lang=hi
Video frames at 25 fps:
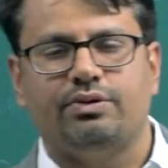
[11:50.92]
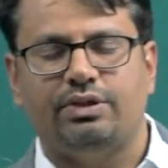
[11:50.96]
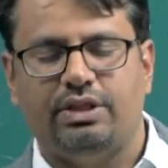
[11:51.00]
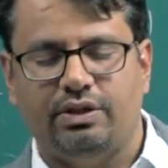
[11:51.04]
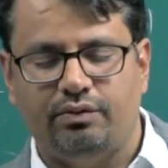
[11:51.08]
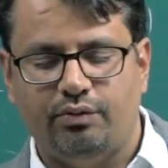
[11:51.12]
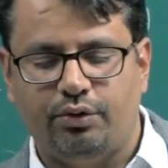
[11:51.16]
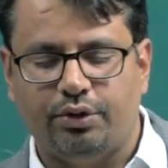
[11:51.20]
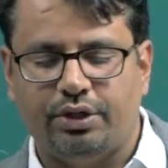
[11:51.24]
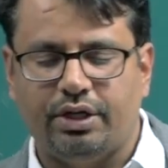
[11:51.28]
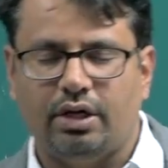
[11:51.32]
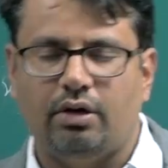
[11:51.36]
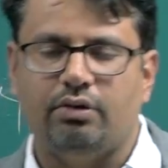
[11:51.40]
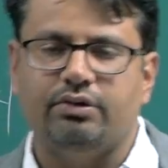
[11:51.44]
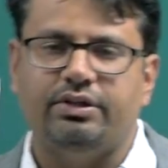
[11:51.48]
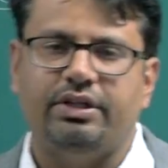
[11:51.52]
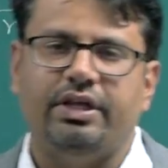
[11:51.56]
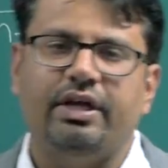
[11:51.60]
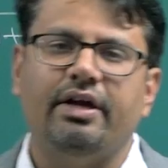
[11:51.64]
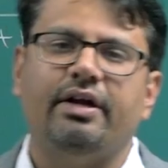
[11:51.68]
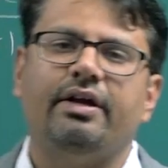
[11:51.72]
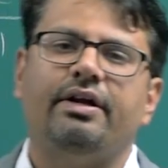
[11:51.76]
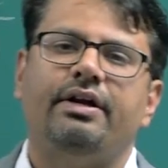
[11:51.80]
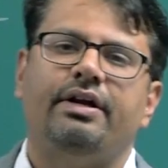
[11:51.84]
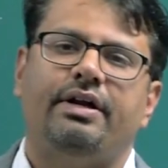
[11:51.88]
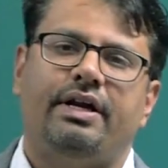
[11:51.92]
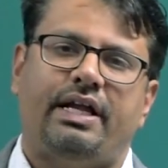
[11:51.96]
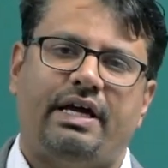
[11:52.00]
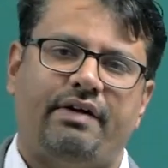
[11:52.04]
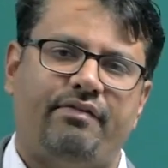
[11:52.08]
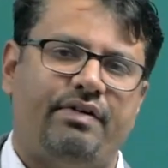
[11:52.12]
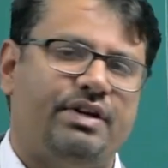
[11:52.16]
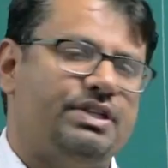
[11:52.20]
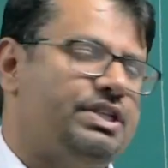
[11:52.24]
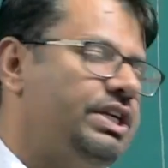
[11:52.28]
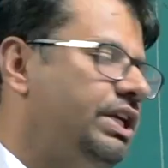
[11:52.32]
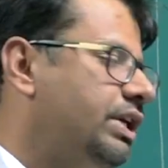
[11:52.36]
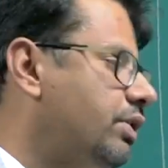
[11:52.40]
होती है वो क्या होती है
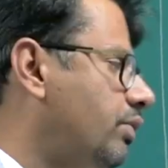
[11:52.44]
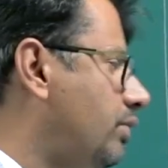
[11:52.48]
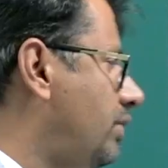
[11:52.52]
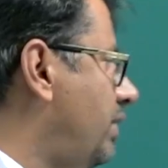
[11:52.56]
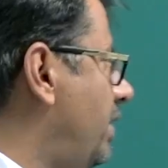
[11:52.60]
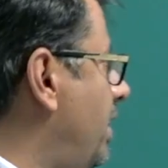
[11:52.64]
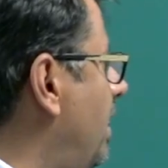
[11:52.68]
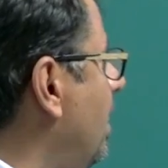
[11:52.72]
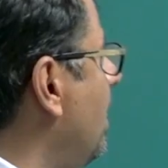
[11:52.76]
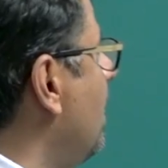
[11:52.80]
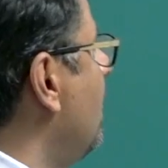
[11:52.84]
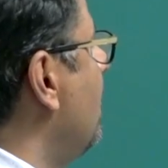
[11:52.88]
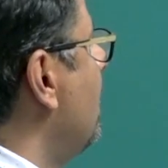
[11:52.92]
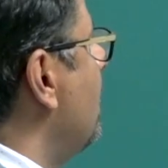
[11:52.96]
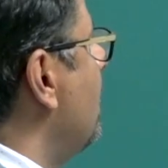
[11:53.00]
डाइवर्जेंट होती है